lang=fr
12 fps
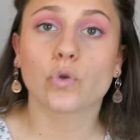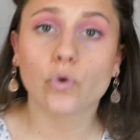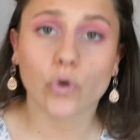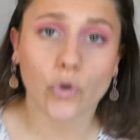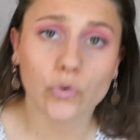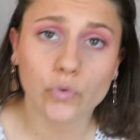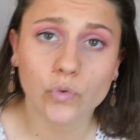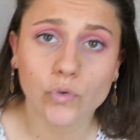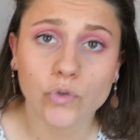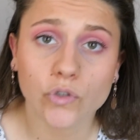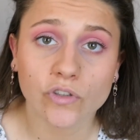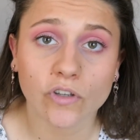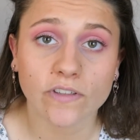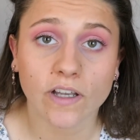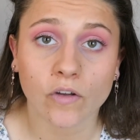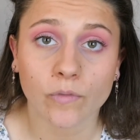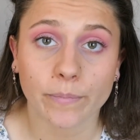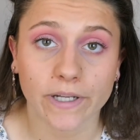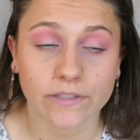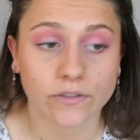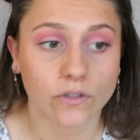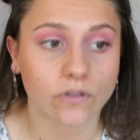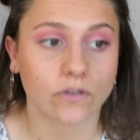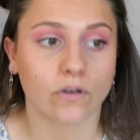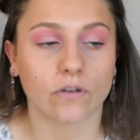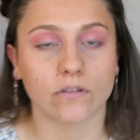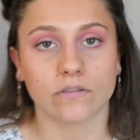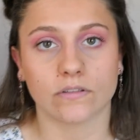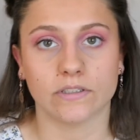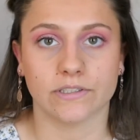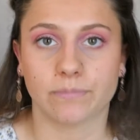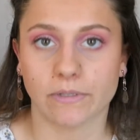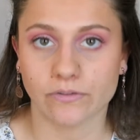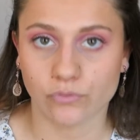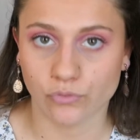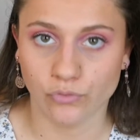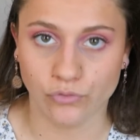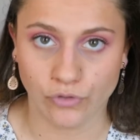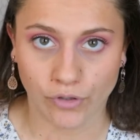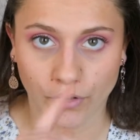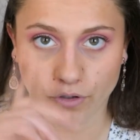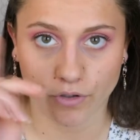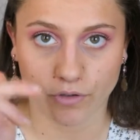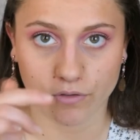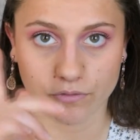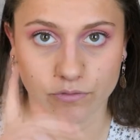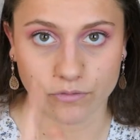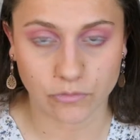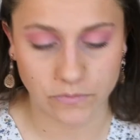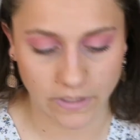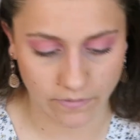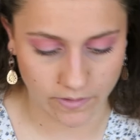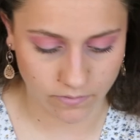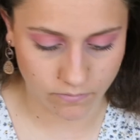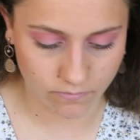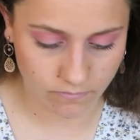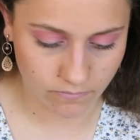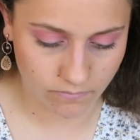Donc en tout, 250 personnes en l'espace de deux heures, deux observations